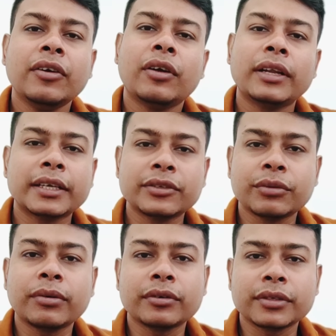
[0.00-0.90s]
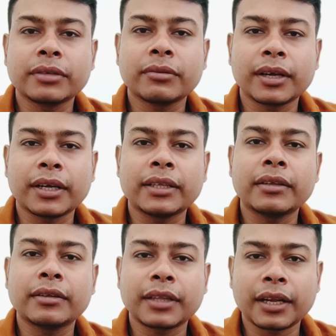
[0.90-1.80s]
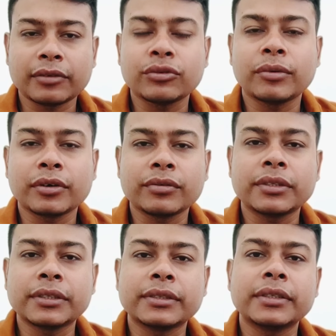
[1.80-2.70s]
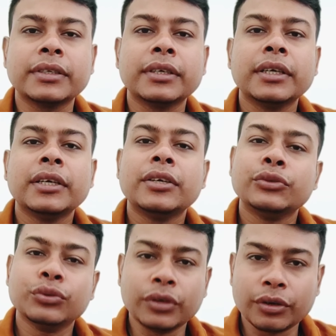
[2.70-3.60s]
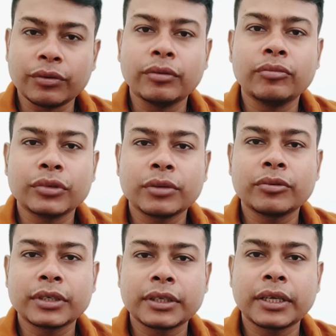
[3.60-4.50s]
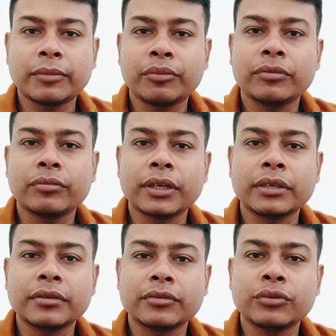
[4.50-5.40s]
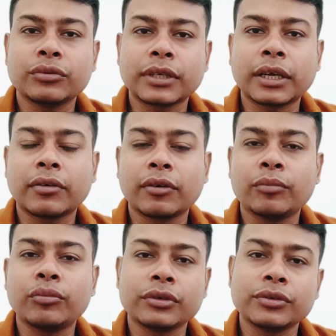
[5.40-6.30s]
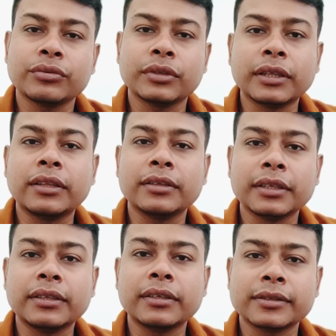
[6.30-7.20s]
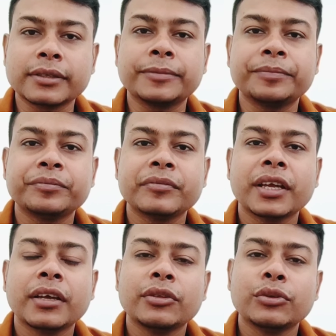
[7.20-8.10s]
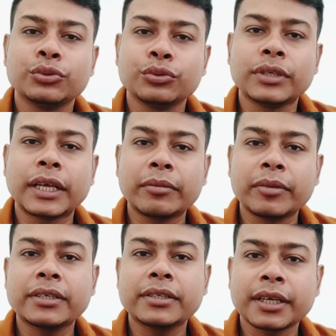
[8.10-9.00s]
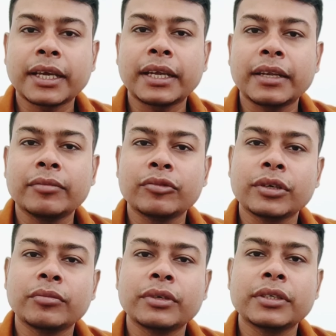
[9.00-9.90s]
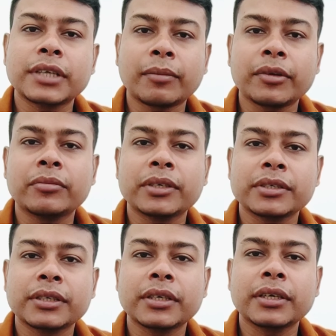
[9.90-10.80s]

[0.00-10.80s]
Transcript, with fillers: অনেকেই জমা করতে পারে না তারা জমা করতেছে জুনেরও মোটামুটি অ্যাপয়েন্টমেন্ট টুকটাক অল্প কিছু দিতেছে তো জুনটা এই মাসটা গেলে মোটামুটি সামনের মাসে